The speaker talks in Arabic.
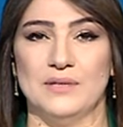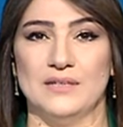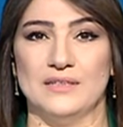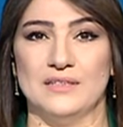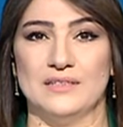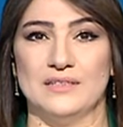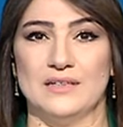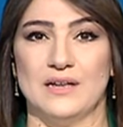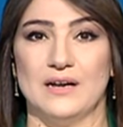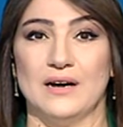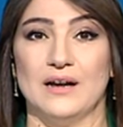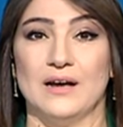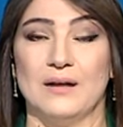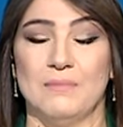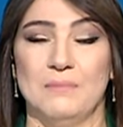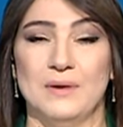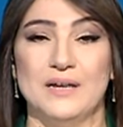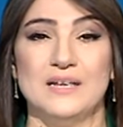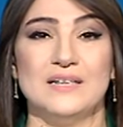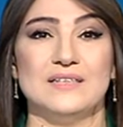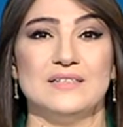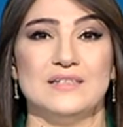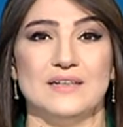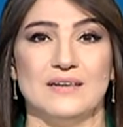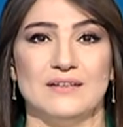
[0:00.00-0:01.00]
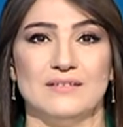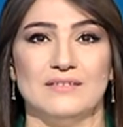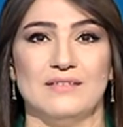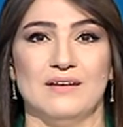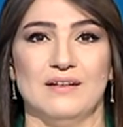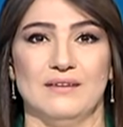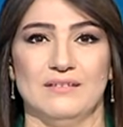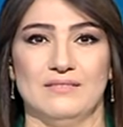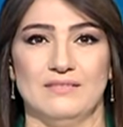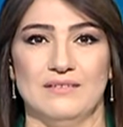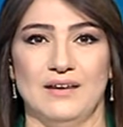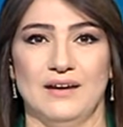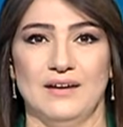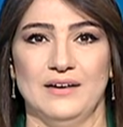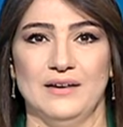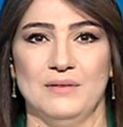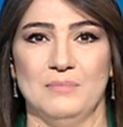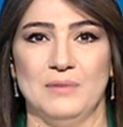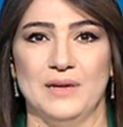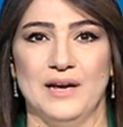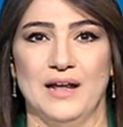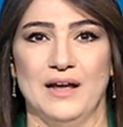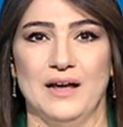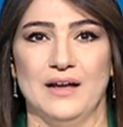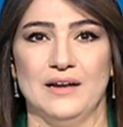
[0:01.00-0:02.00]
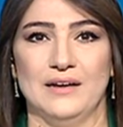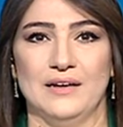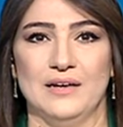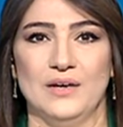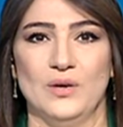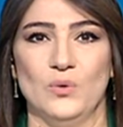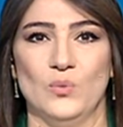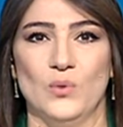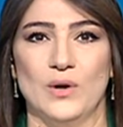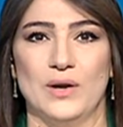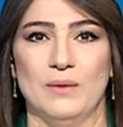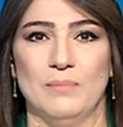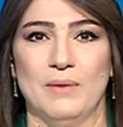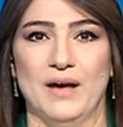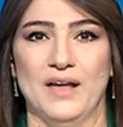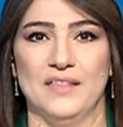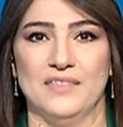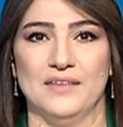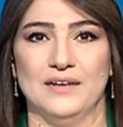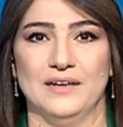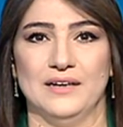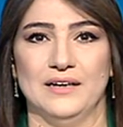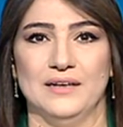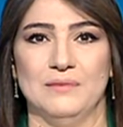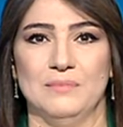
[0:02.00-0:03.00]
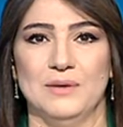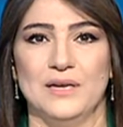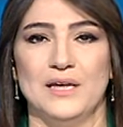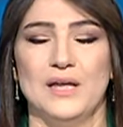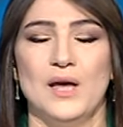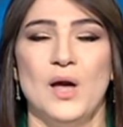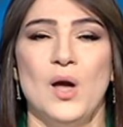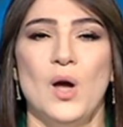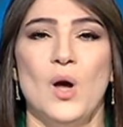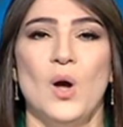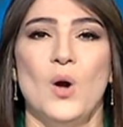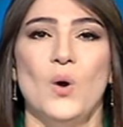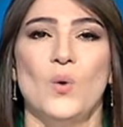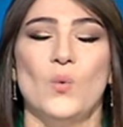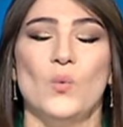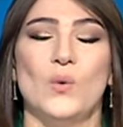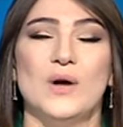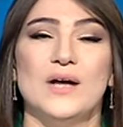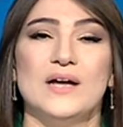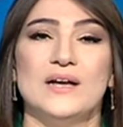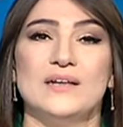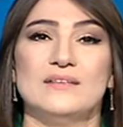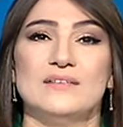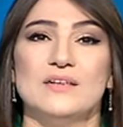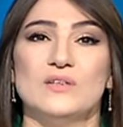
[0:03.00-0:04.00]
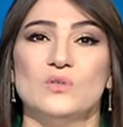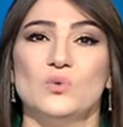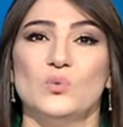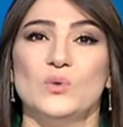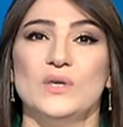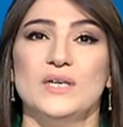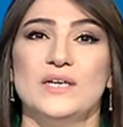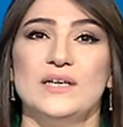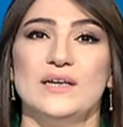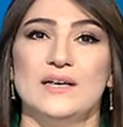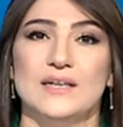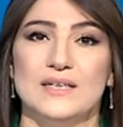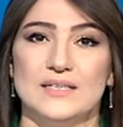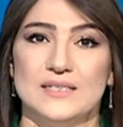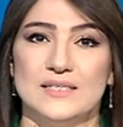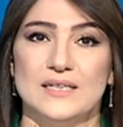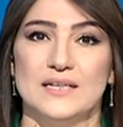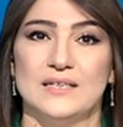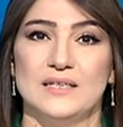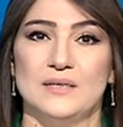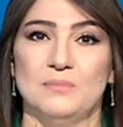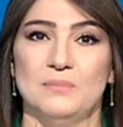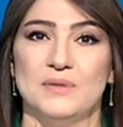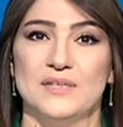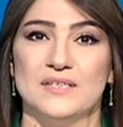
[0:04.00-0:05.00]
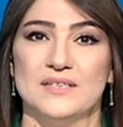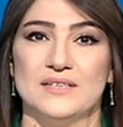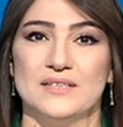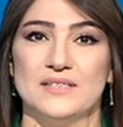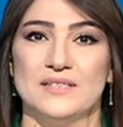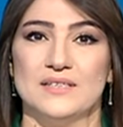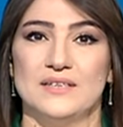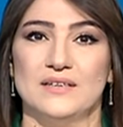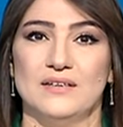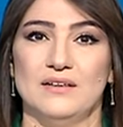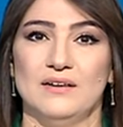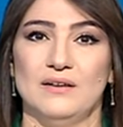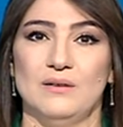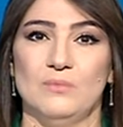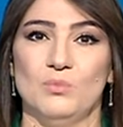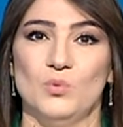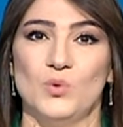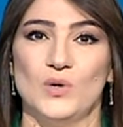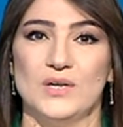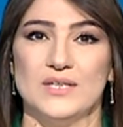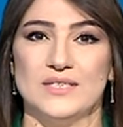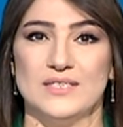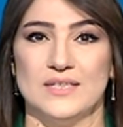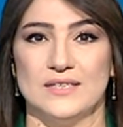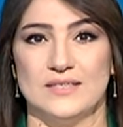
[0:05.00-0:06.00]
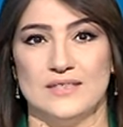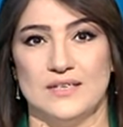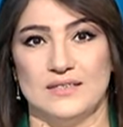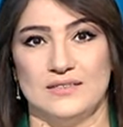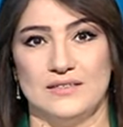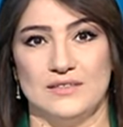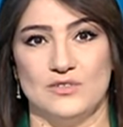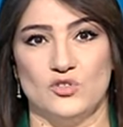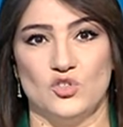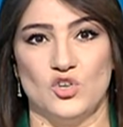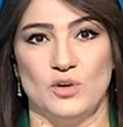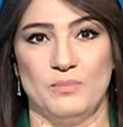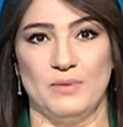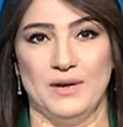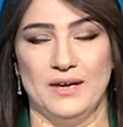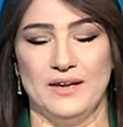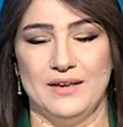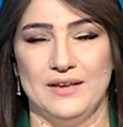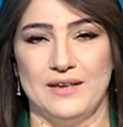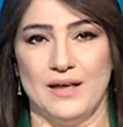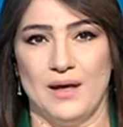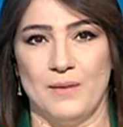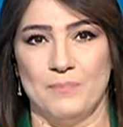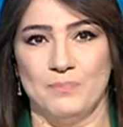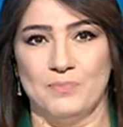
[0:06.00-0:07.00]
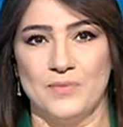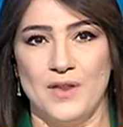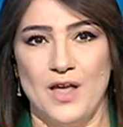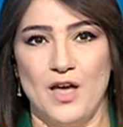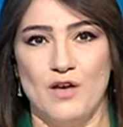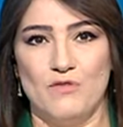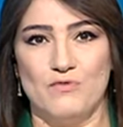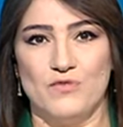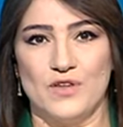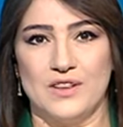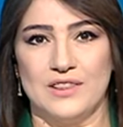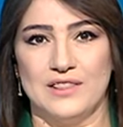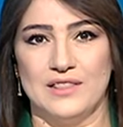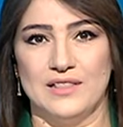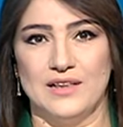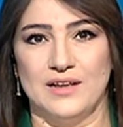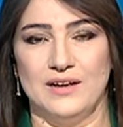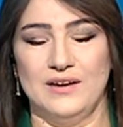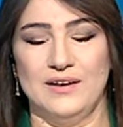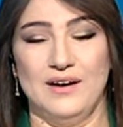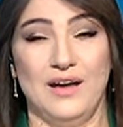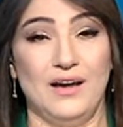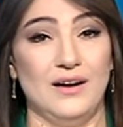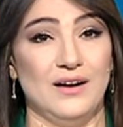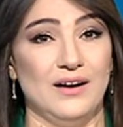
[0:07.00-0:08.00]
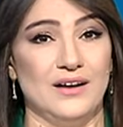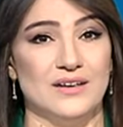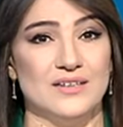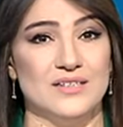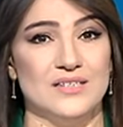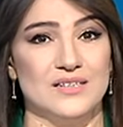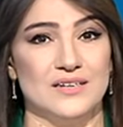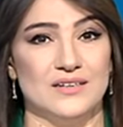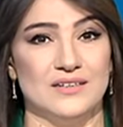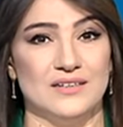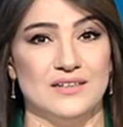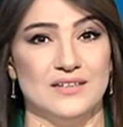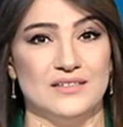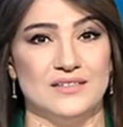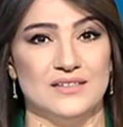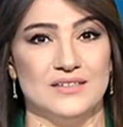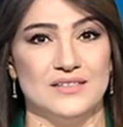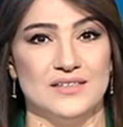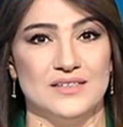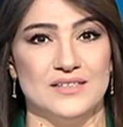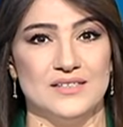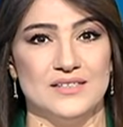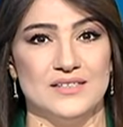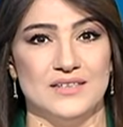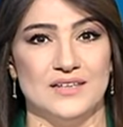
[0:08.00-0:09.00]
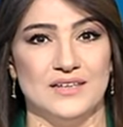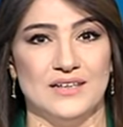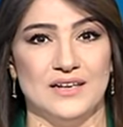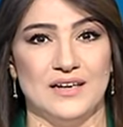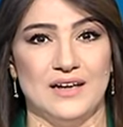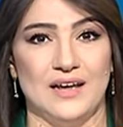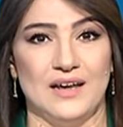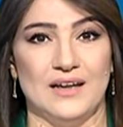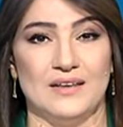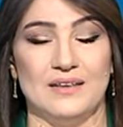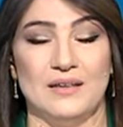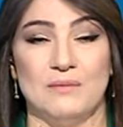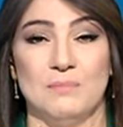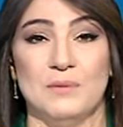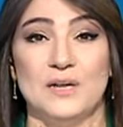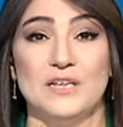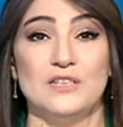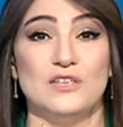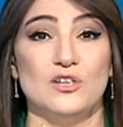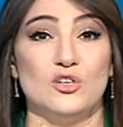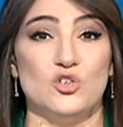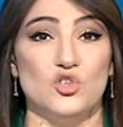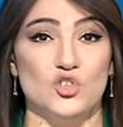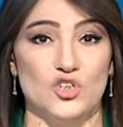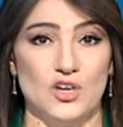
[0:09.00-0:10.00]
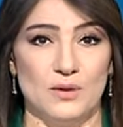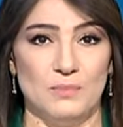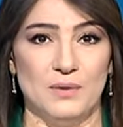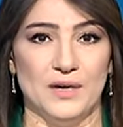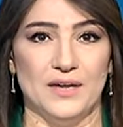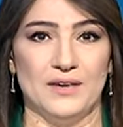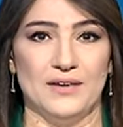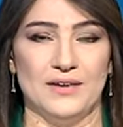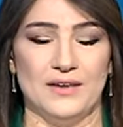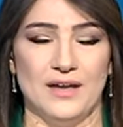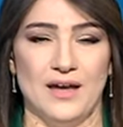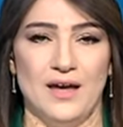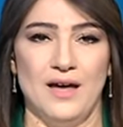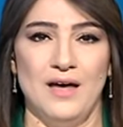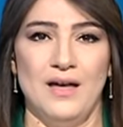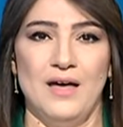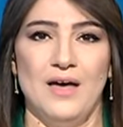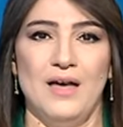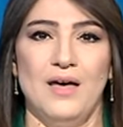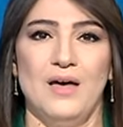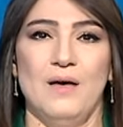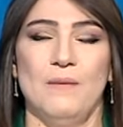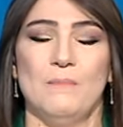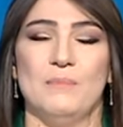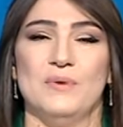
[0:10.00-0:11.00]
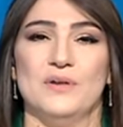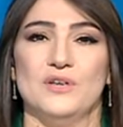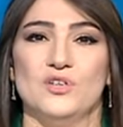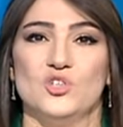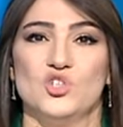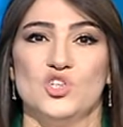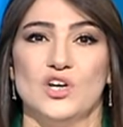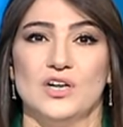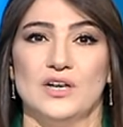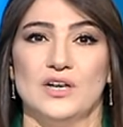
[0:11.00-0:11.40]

رقمنة قطاع التعليم العالي والبحث العلمي وتطوير أساليب تسيير المؤسسات الجامعية فضلا عن عصرنة تسيير الخدمات الجامعية بشكل